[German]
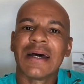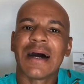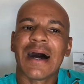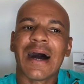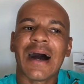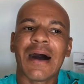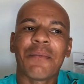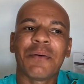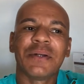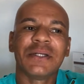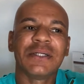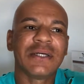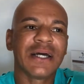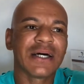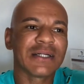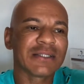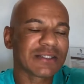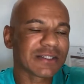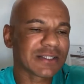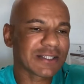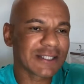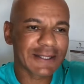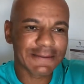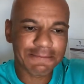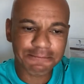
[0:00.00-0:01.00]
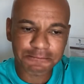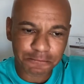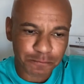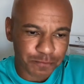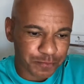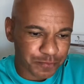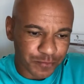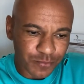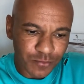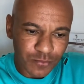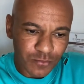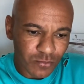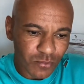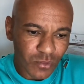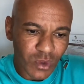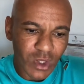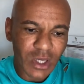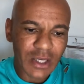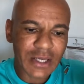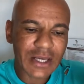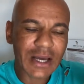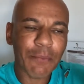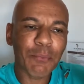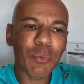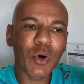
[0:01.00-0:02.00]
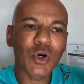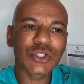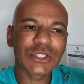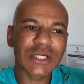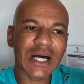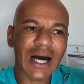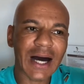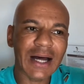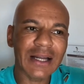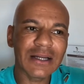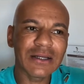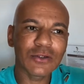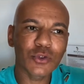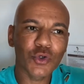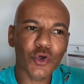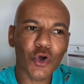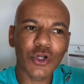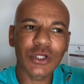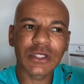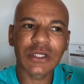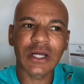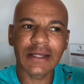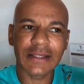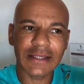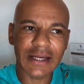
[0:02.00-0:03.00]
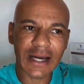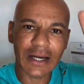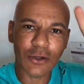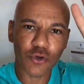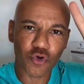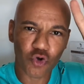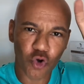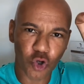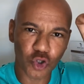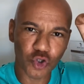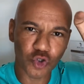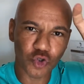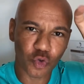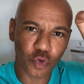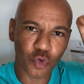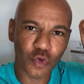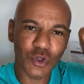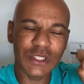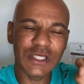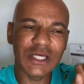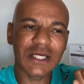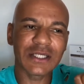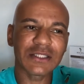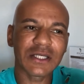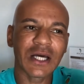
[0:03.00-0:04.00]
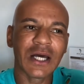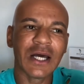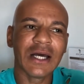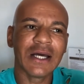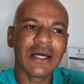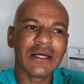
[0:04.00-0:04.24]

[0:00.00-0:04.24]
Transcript: aber die ganzen ja, Portale können dann ja kontrolliert,